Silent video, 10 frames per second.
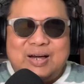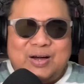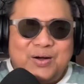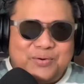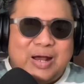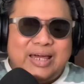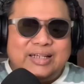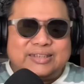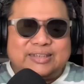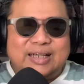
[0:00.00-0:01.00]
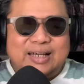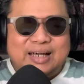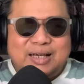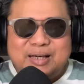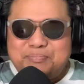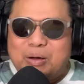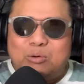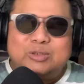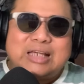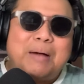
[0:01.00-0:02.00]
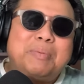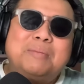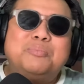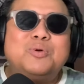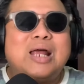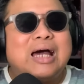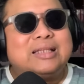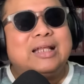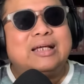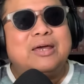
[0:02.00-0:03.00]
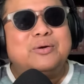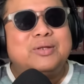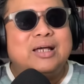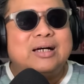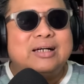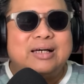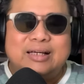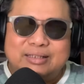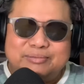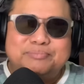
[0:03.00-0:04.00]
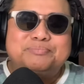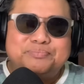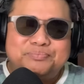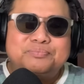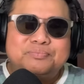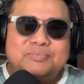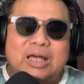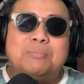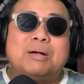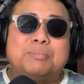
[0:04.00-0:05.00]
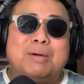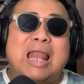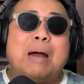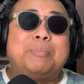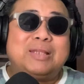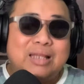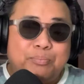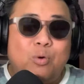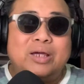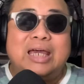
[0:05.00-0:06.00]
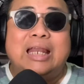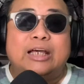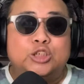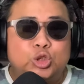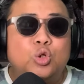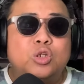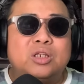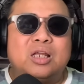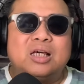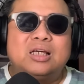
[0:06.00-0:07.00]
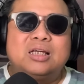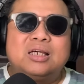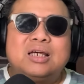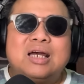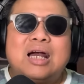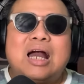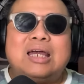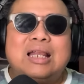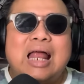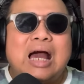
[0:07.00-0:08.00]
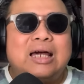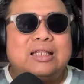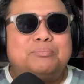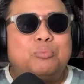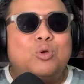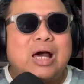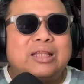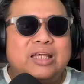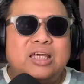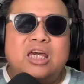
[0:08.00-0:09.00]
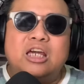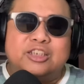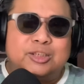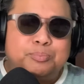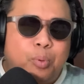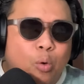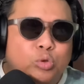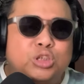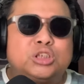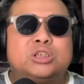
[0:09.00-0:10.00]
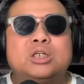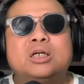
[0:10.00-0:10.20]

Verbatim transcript: alright, uh, pag-usapan po natin ngayon ng, uh, dahil magmalapit na po ang eleksyon, kailangan po nating i-expose